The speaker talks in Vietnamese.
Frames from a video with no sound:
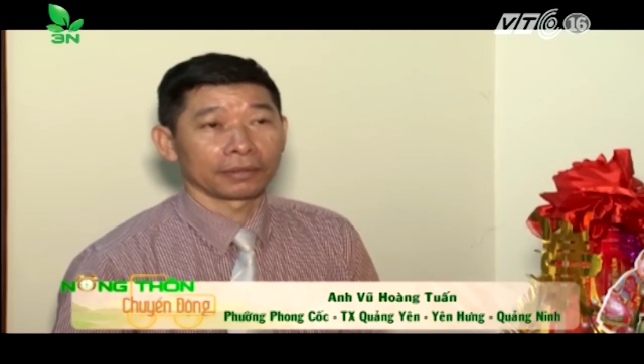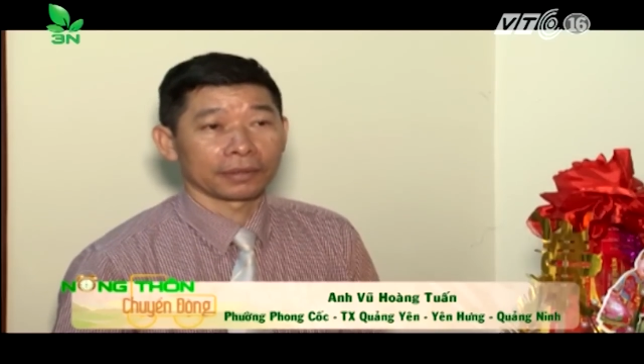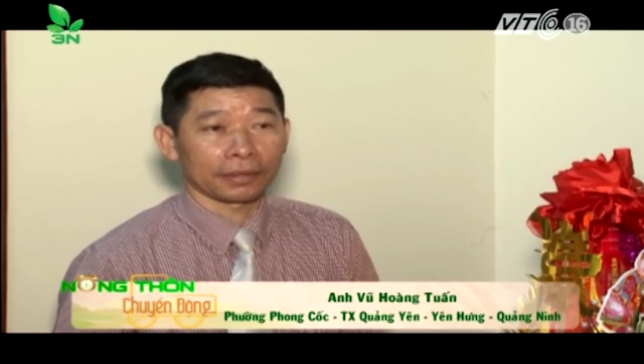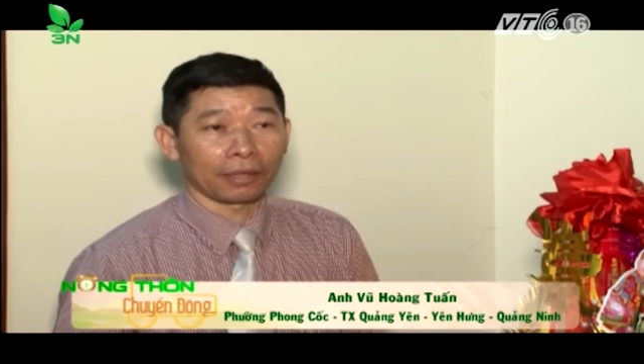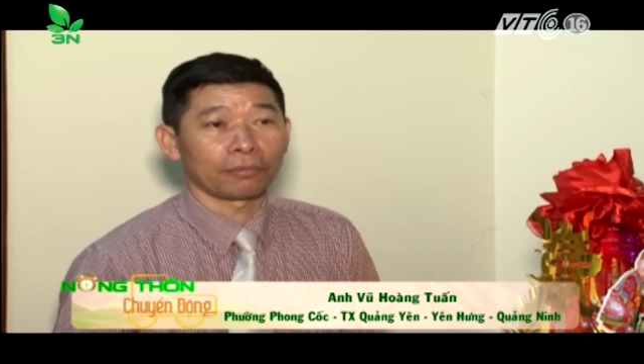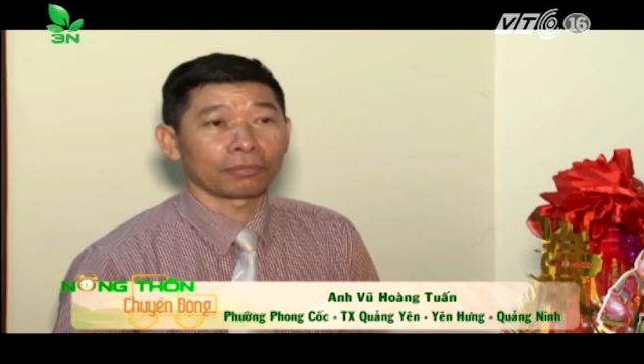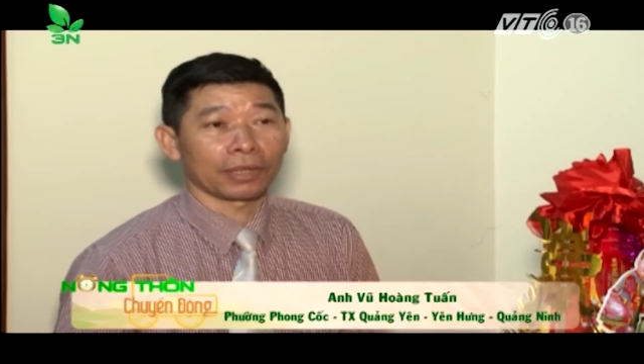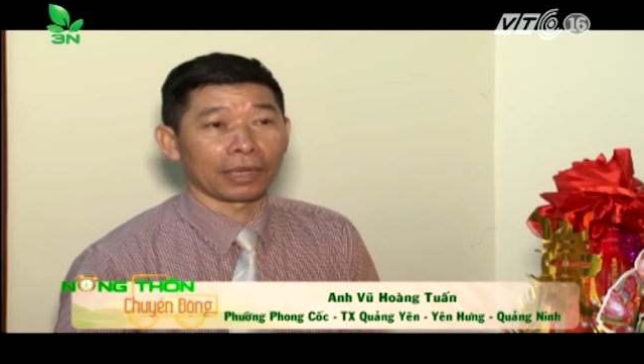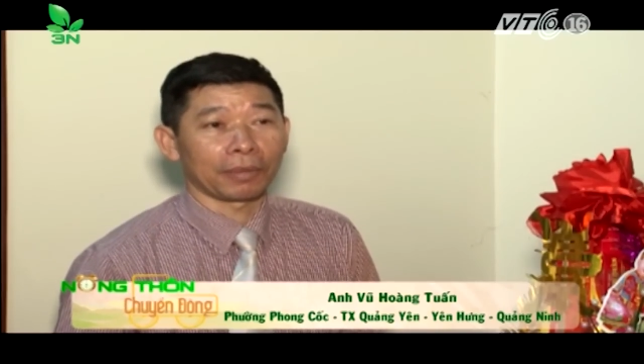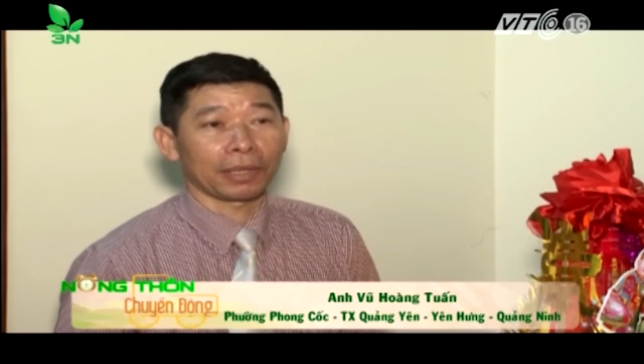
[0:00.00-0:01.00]

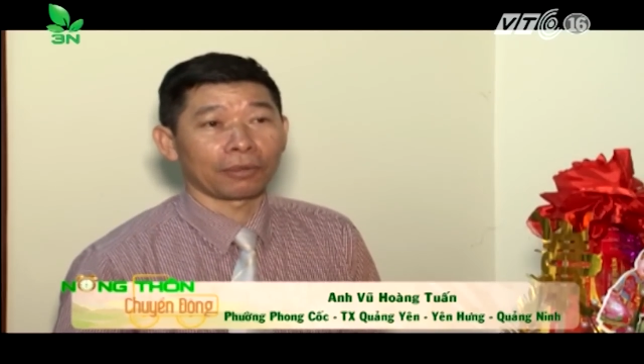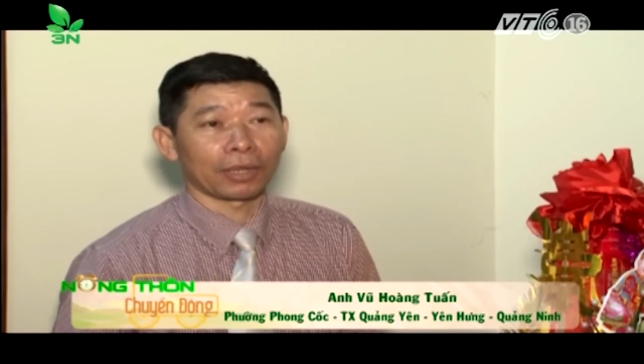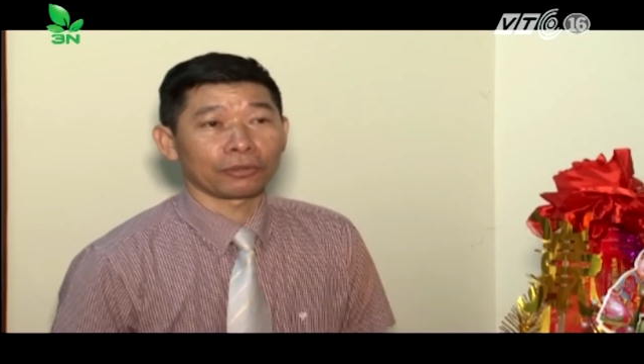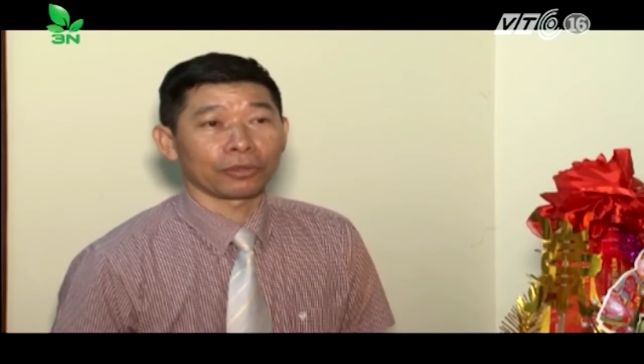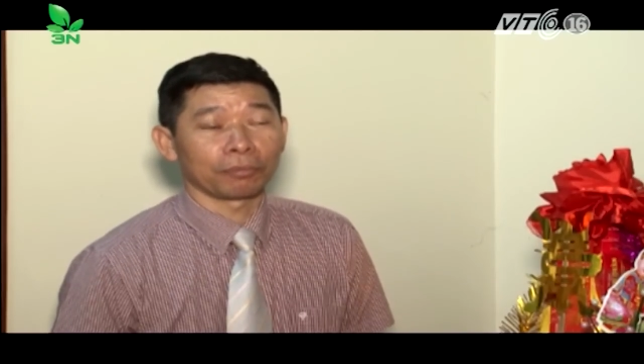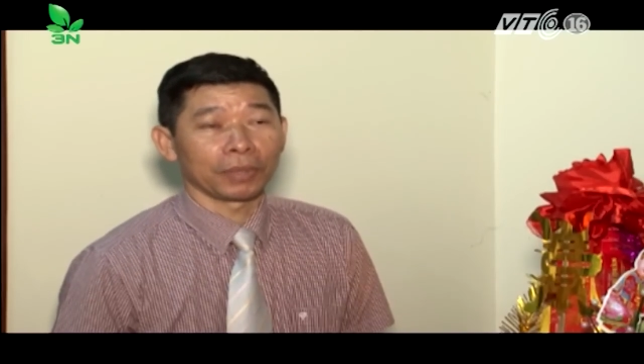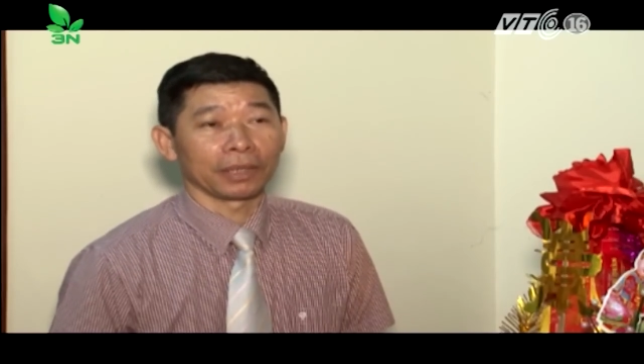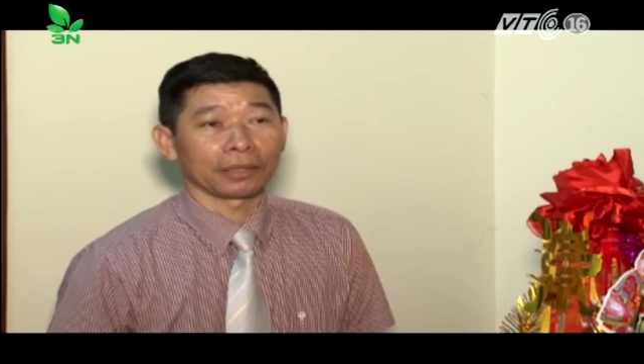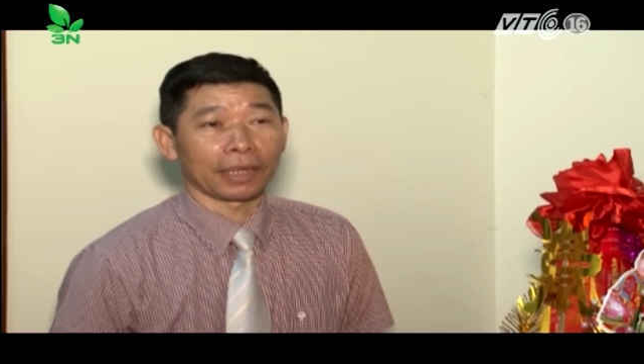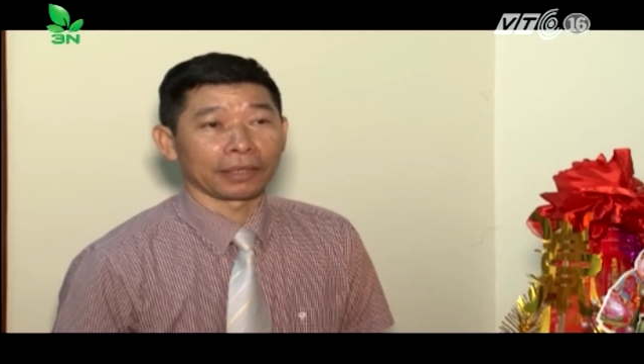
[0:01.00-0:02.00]
Xong là bắt đầu đã chuẩn
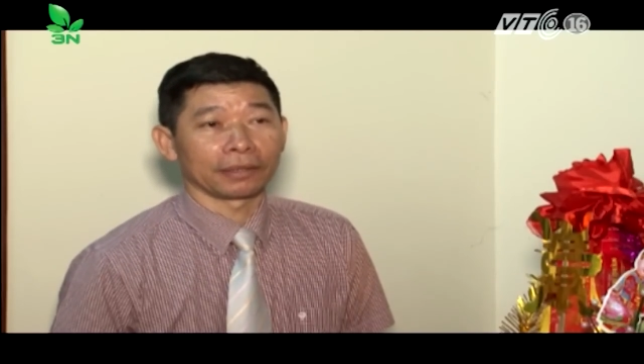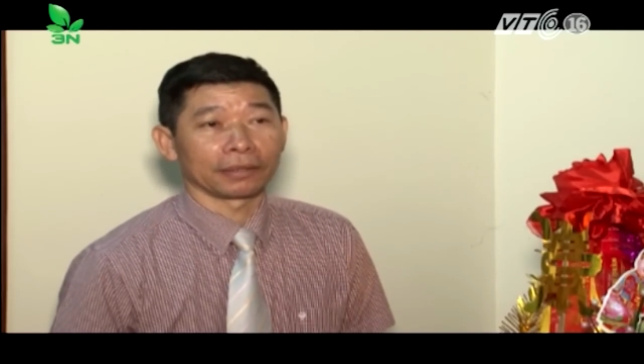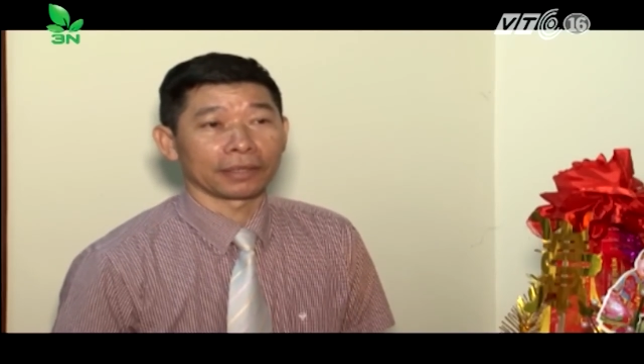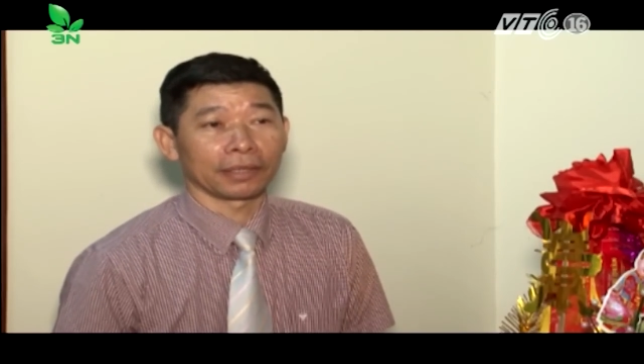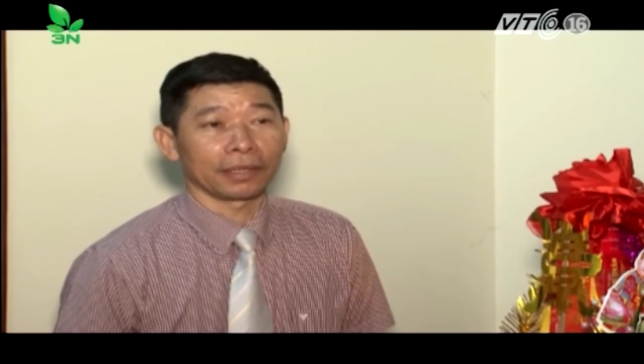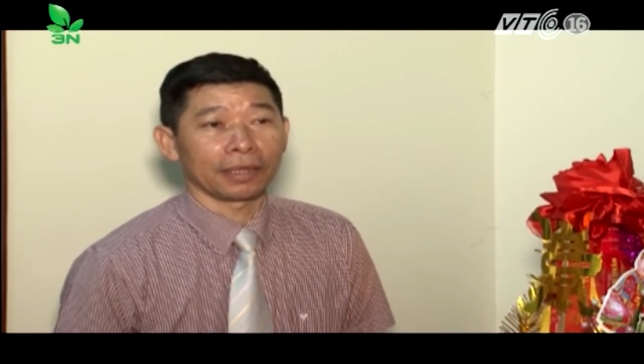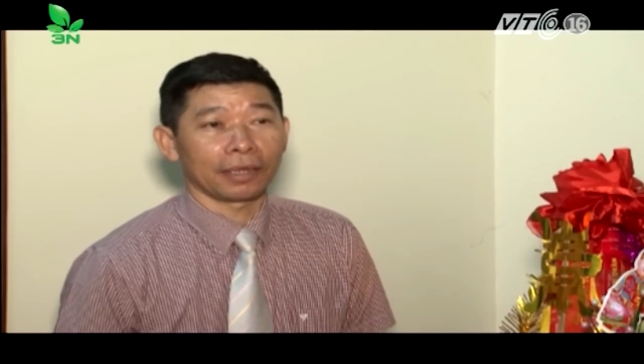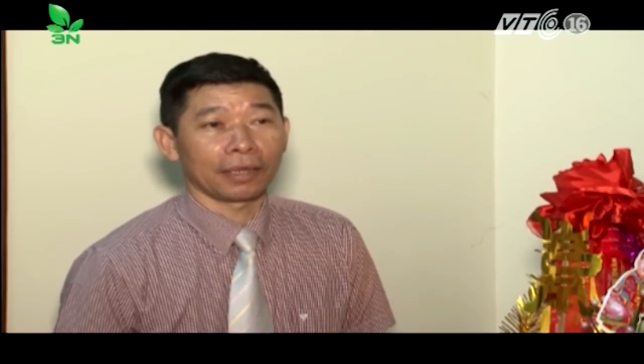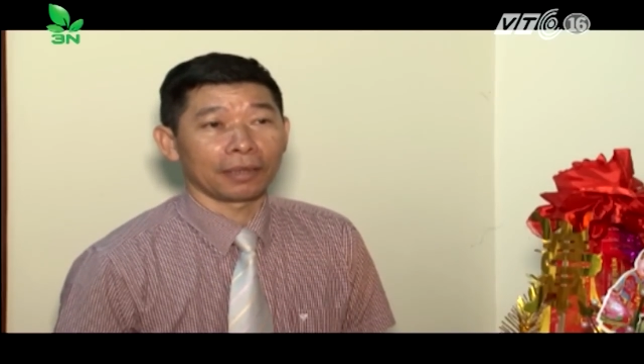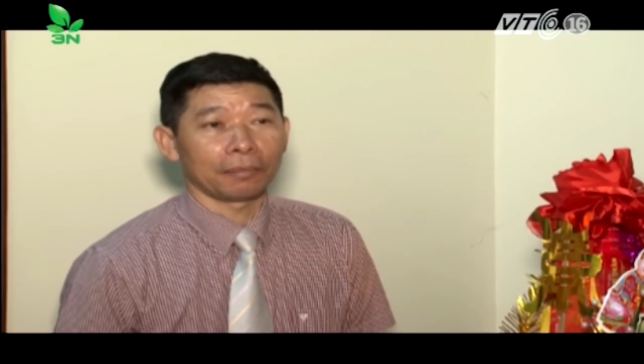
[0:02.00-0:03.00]
bị thành cái
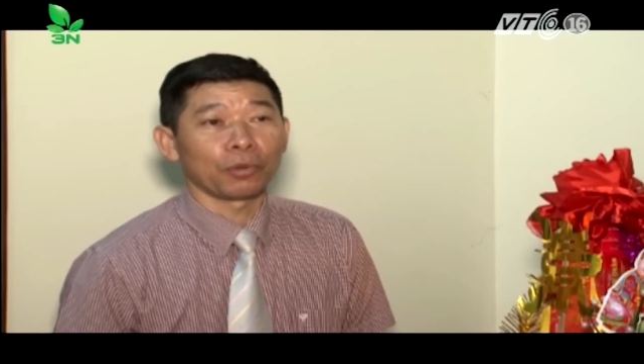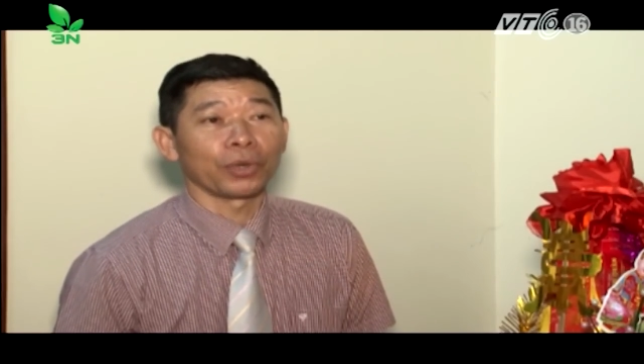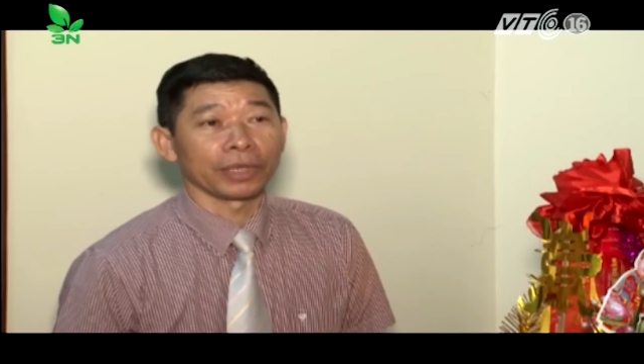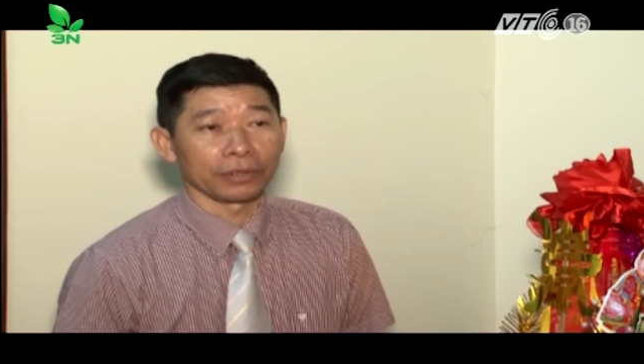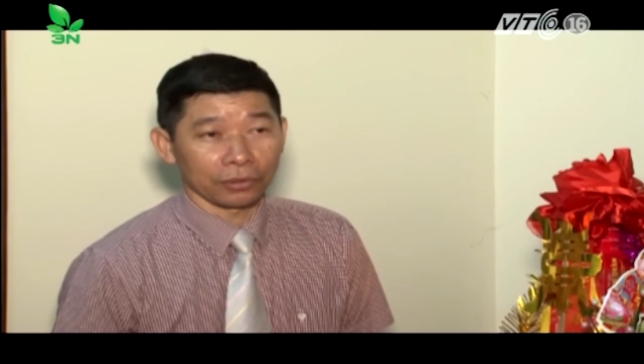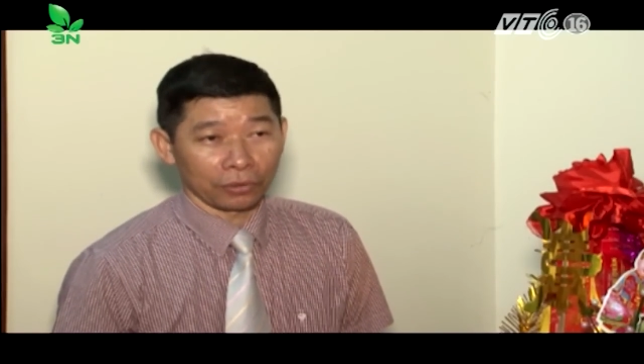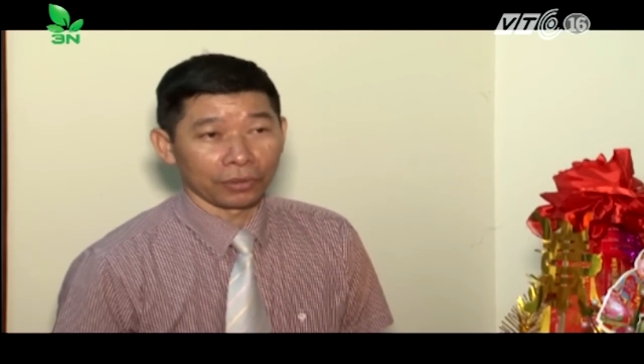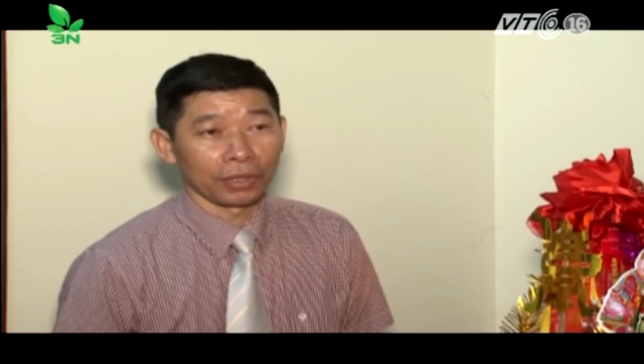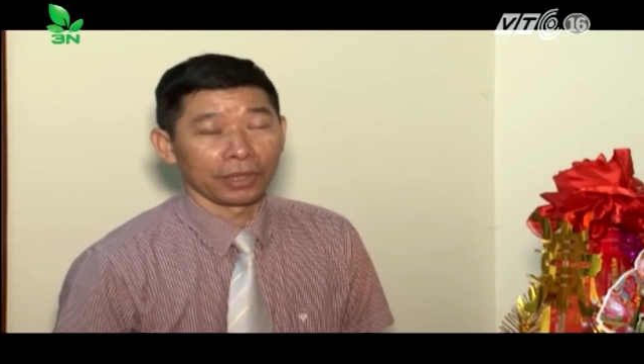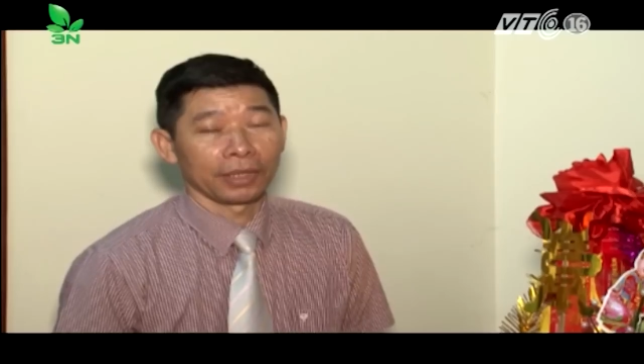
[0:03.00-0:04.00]
mô hình rồi.